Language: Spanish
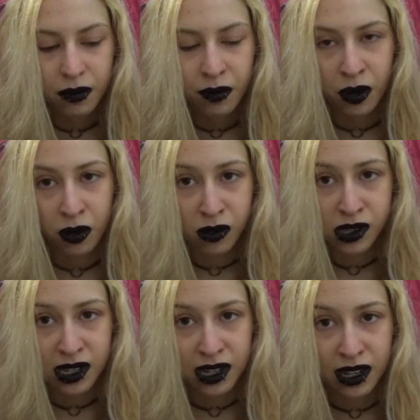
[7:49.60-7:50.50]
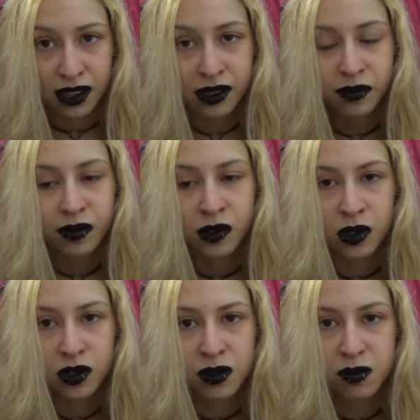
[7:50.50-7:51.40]
Pero no dije nada.
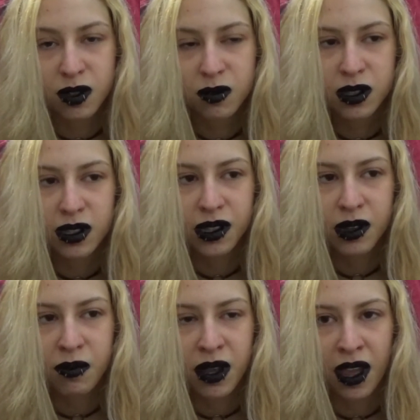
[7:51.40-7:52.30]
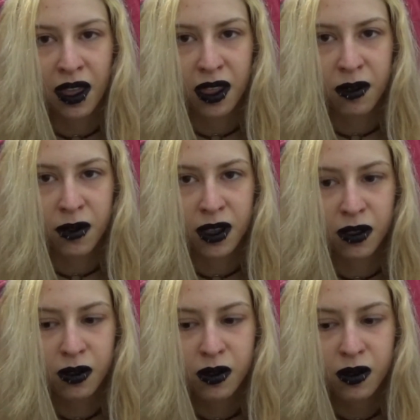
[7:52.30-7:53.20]
Yo simplemente me quedé
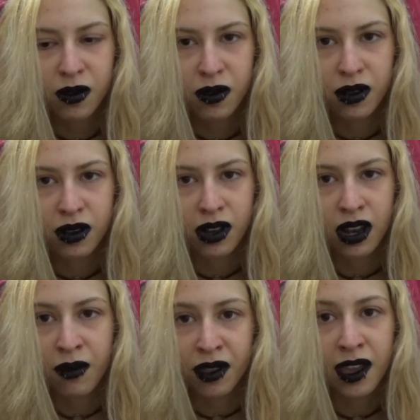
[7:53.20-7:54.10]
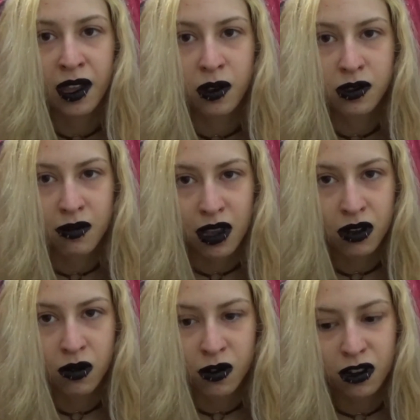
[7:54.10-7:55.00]
viendo la verdad que no sabía
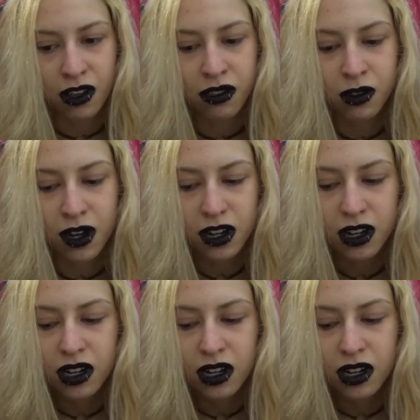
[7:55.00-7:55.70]
cómo reaccionar,